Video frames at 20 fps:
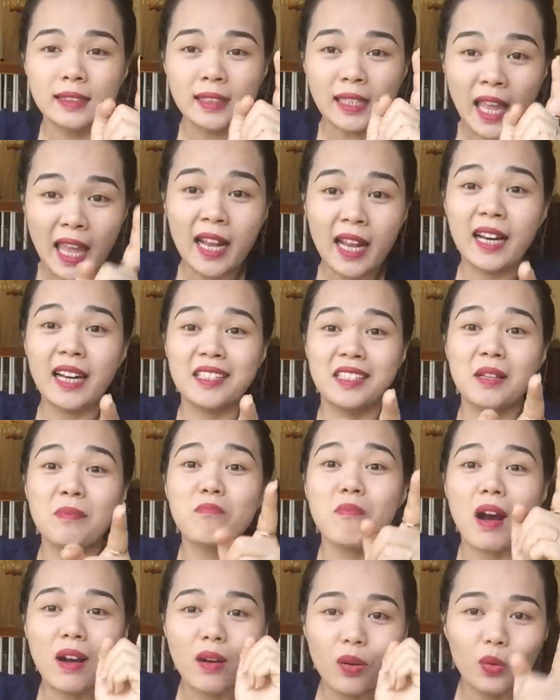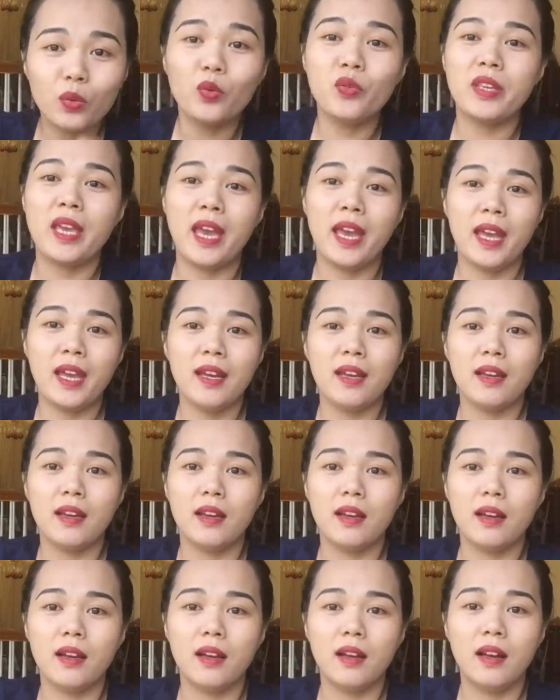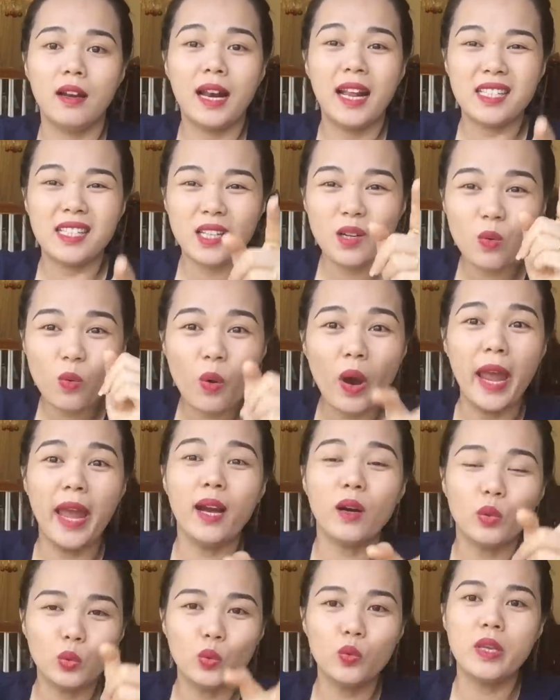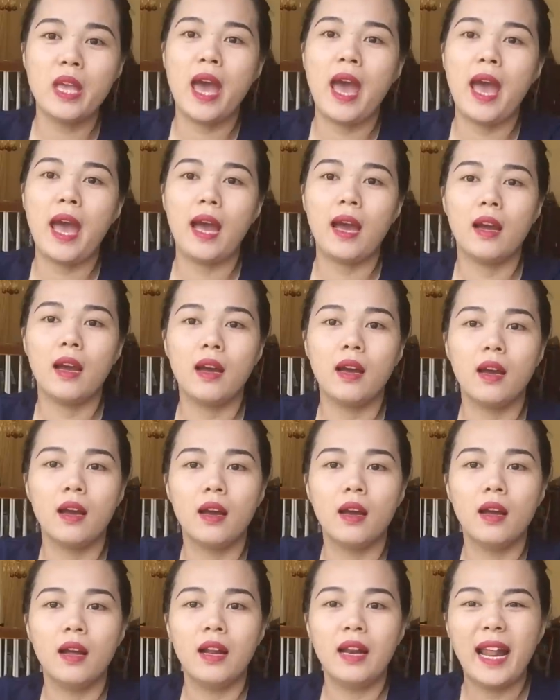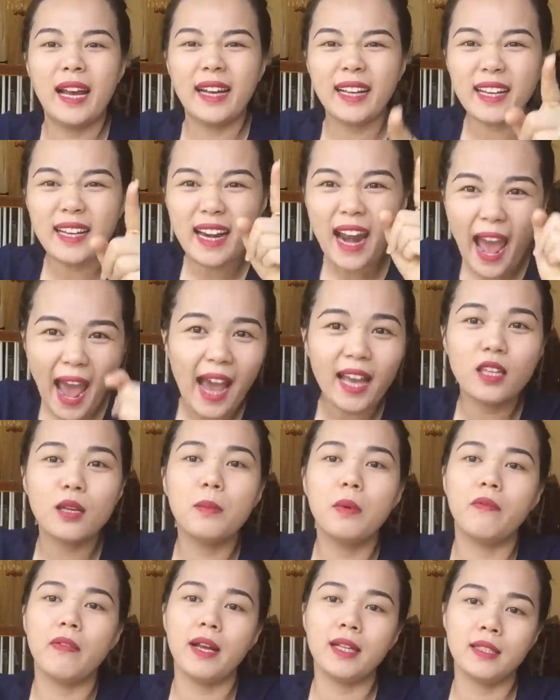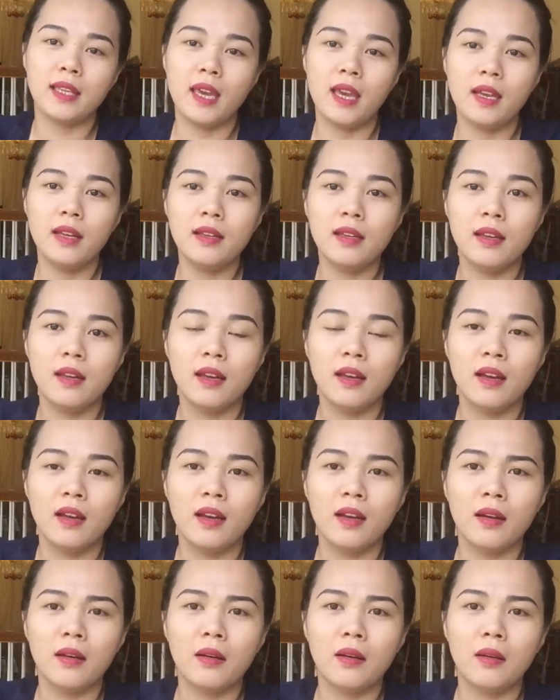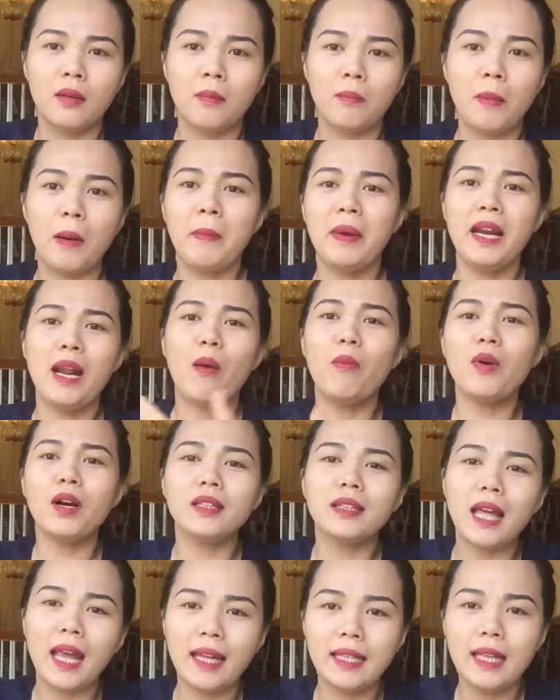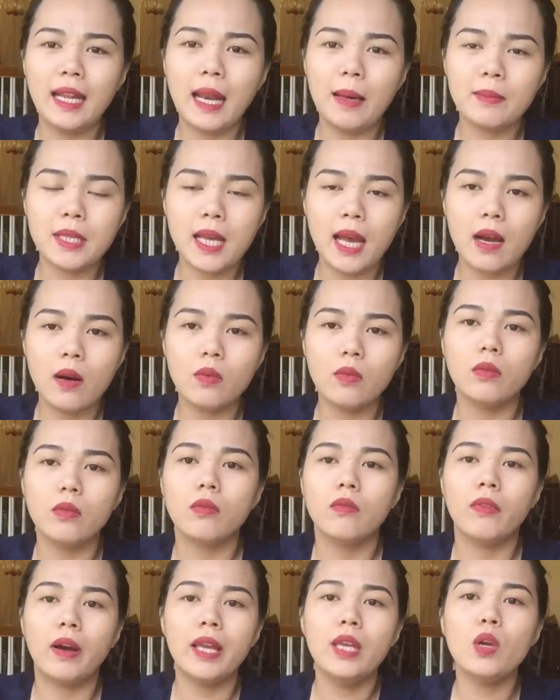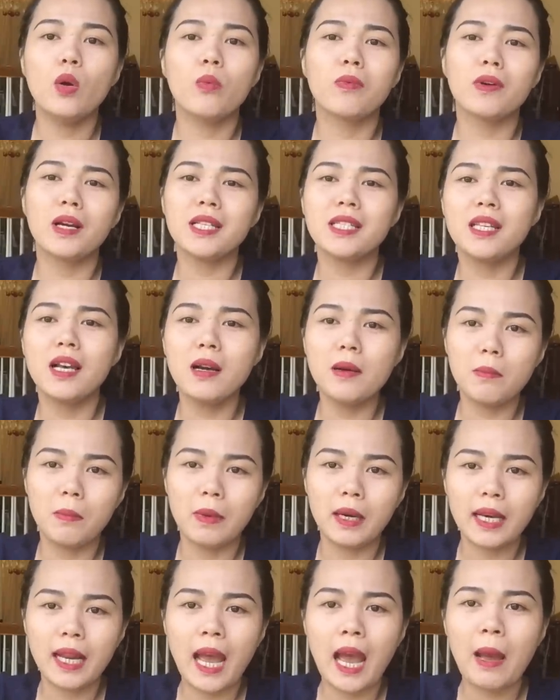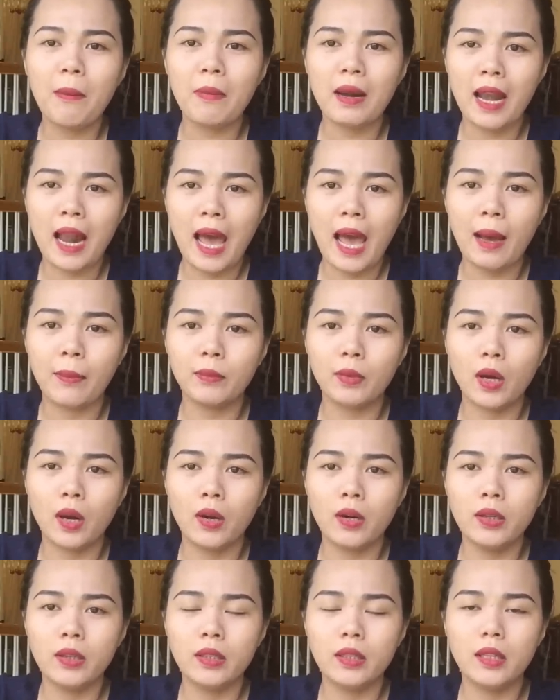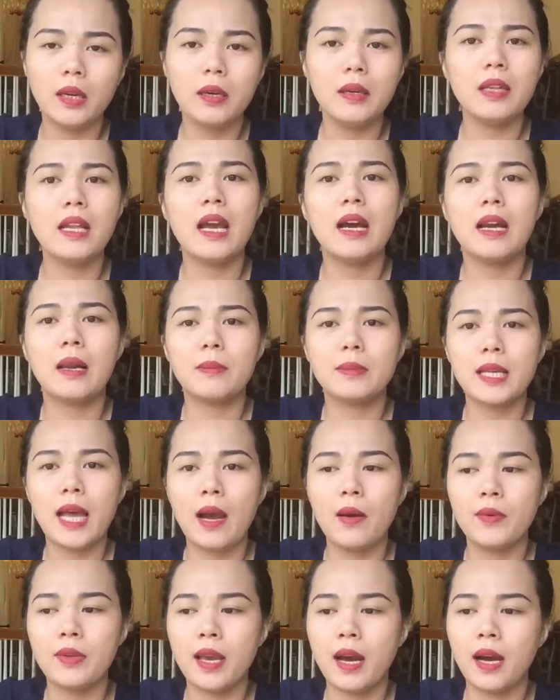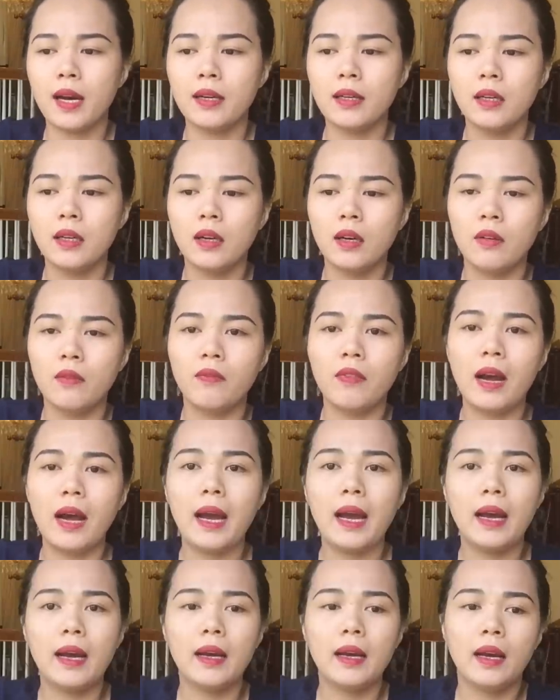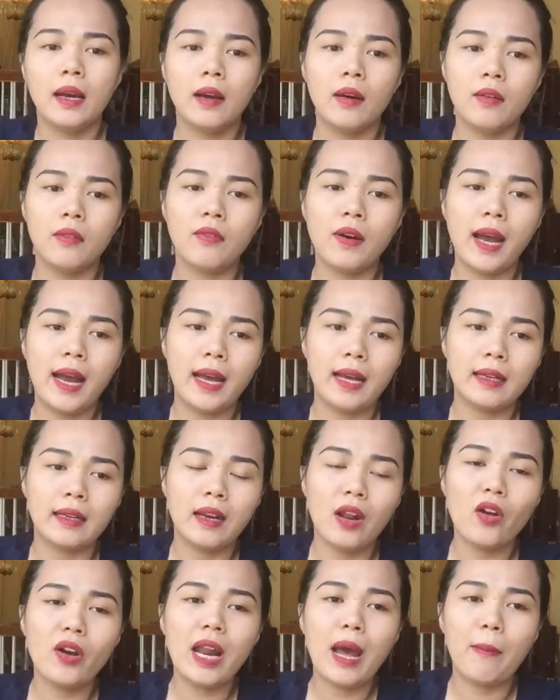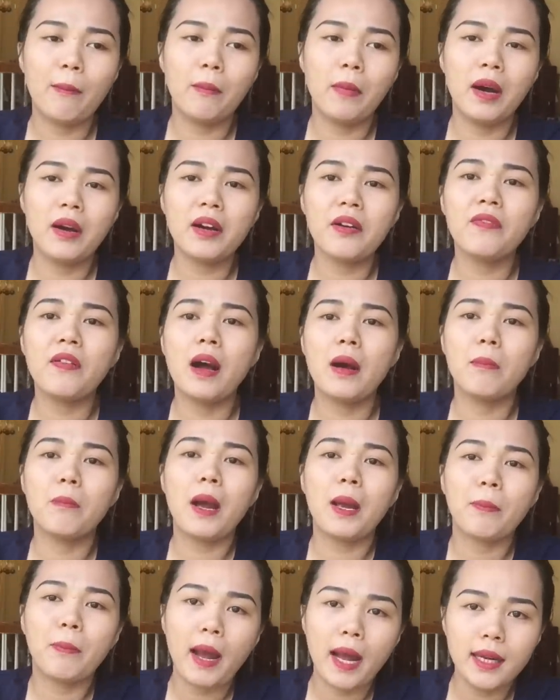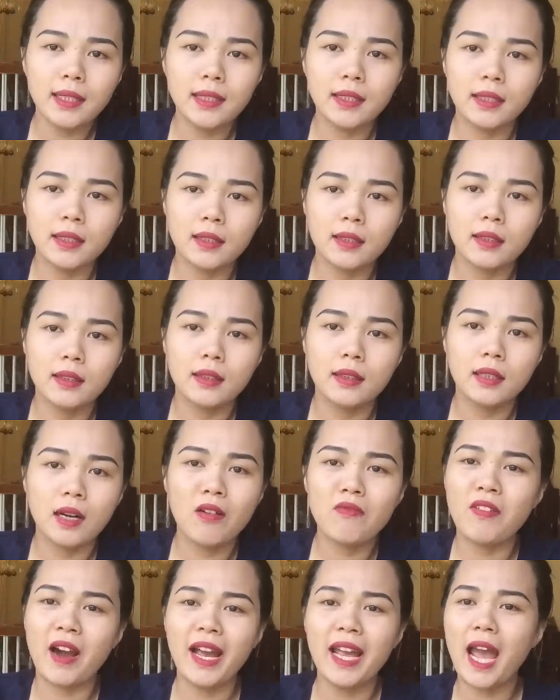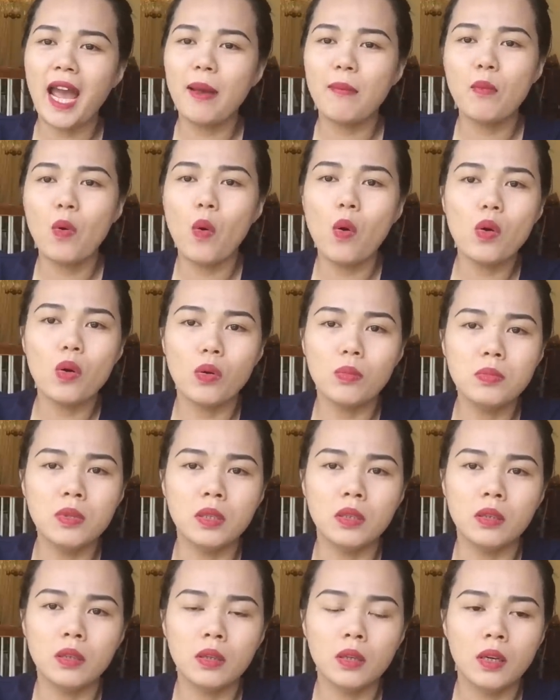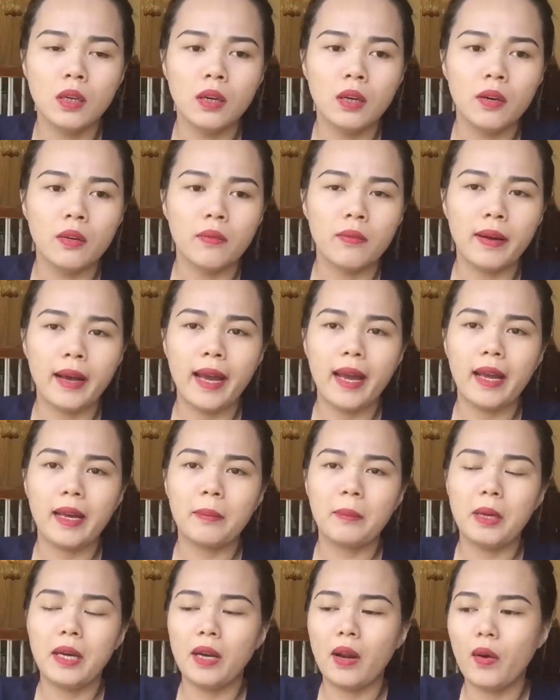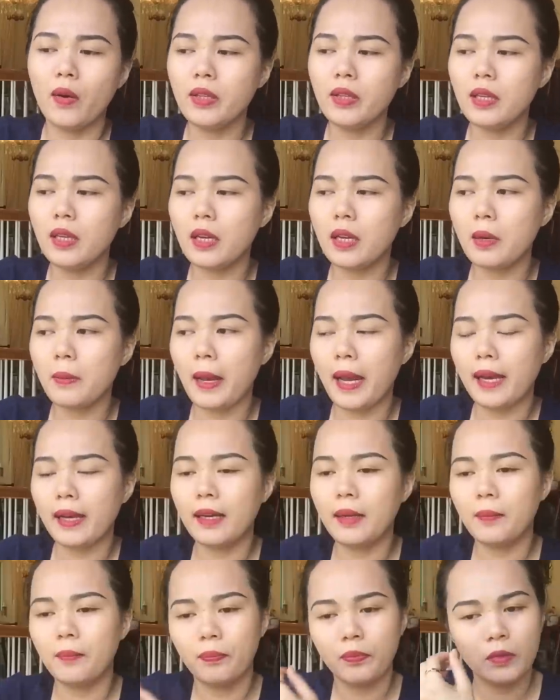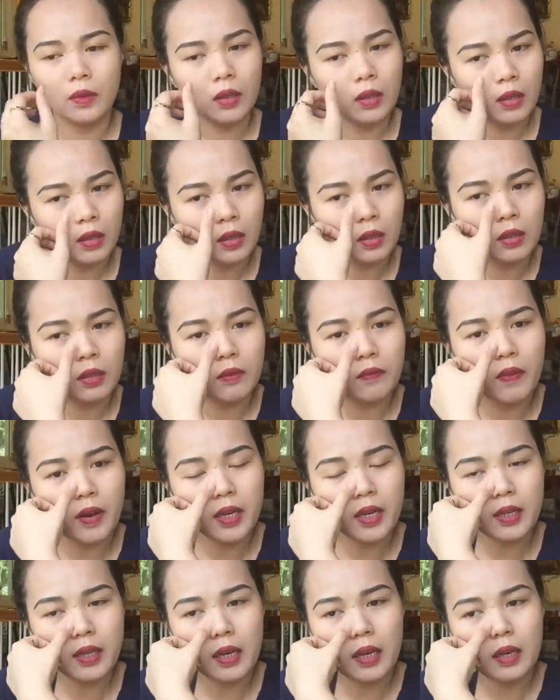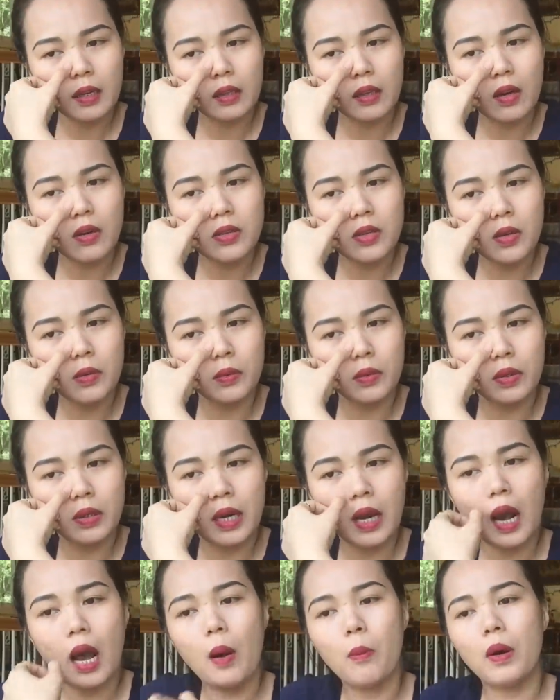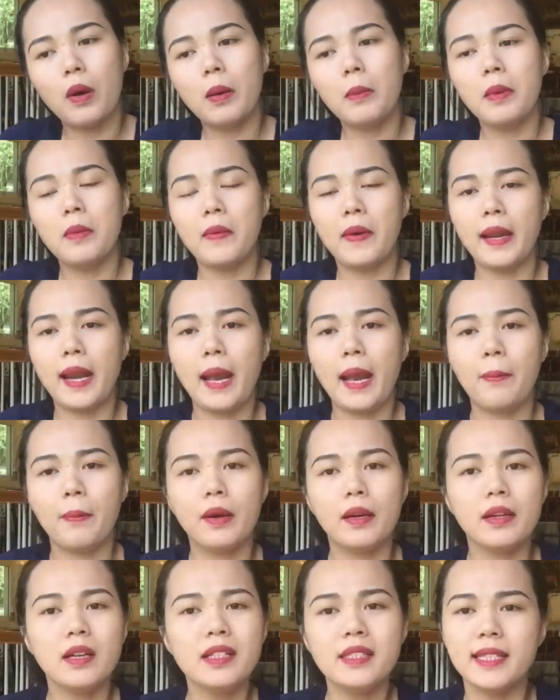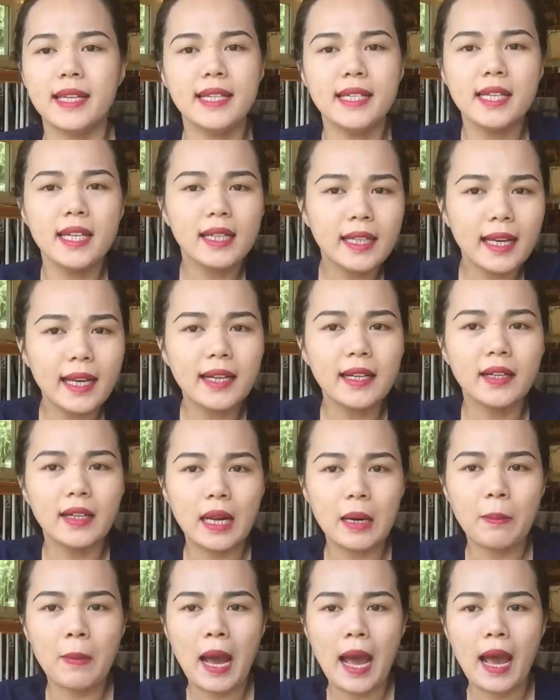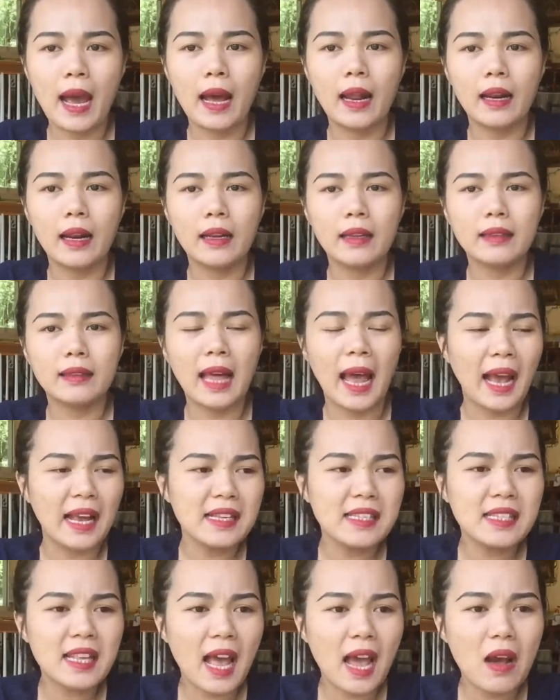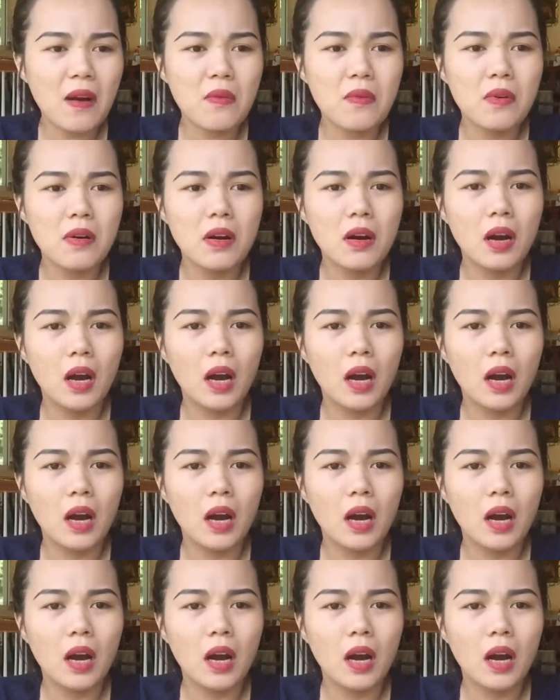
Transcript: tiền là sức bật của tuổi trẻ là sức khỏe của tuổi già là cái đà cho mình phát triển mà mình không có tiền thì làm sao phải dùng cái sức mình ra mình làm thôi chứ giờ làm sao giờ và và nó nằm ở cái phần may mắn nữa không phải ai muốn cũng được và mình nói với các bạn á với có nhiều người đàn ông ở bên Việt Nam á, cứ chỉ trích cái người đàn bà tại sao